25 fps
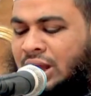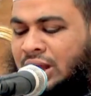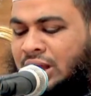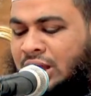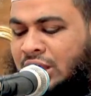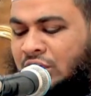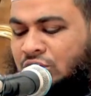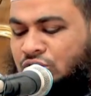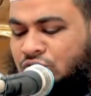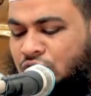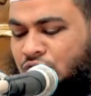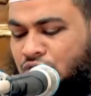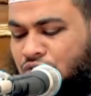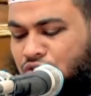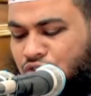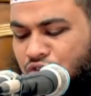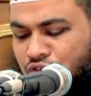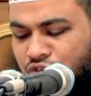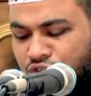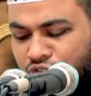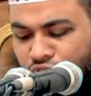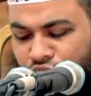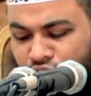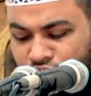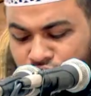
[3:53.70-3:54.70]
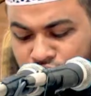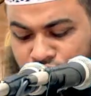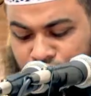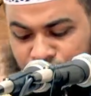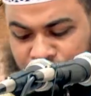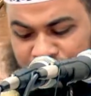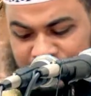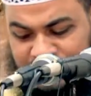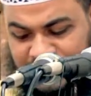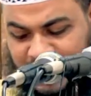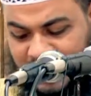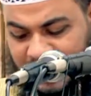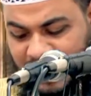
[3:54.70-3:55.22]
আল্লাহ সন্তুষ্টি
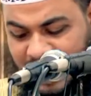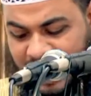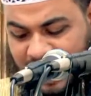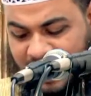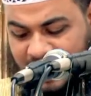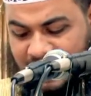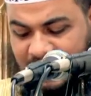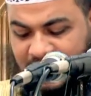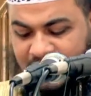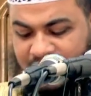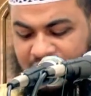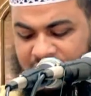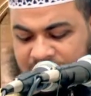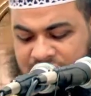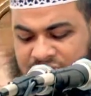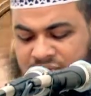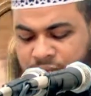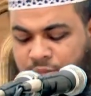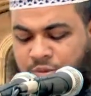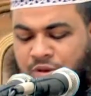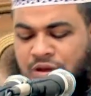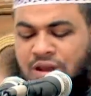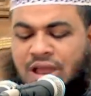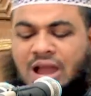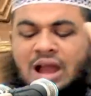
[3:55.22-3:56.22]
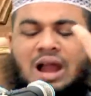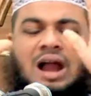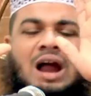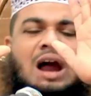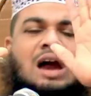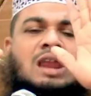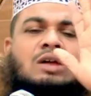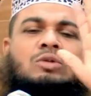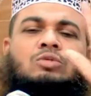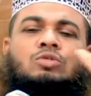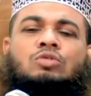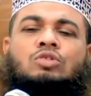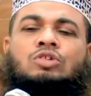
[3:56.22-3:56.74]
অর্জন ছাড়া জীবনে
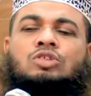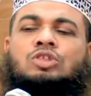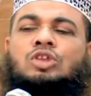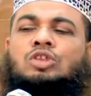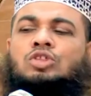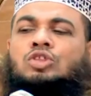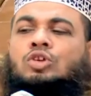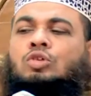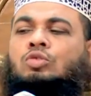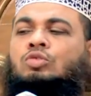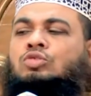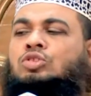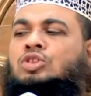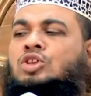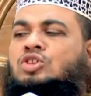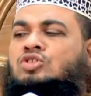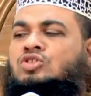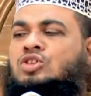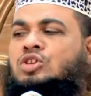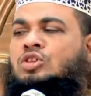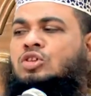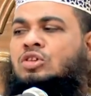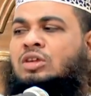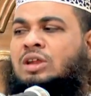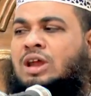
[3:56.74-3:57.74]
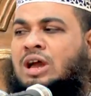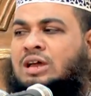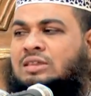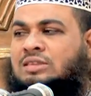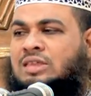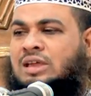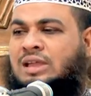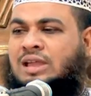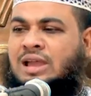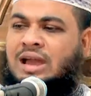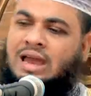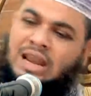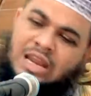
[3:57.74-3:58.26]
আর কোনো দ্বিতীয় উদ্দেশ্য যেন না
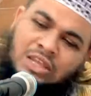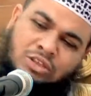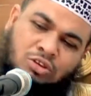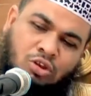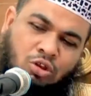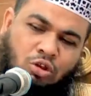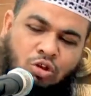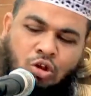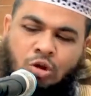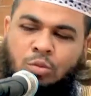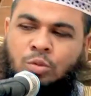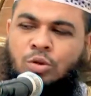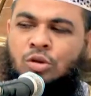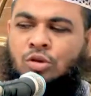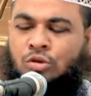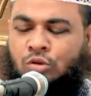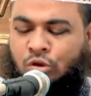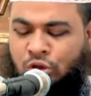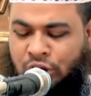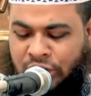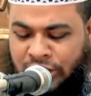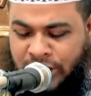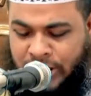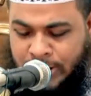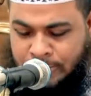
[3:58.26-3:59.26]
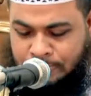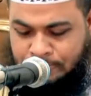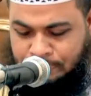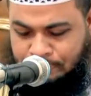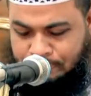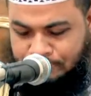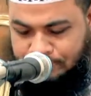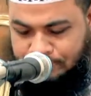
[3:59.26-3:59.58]
থাকে আল্লাহ যেন কবুল করে নেন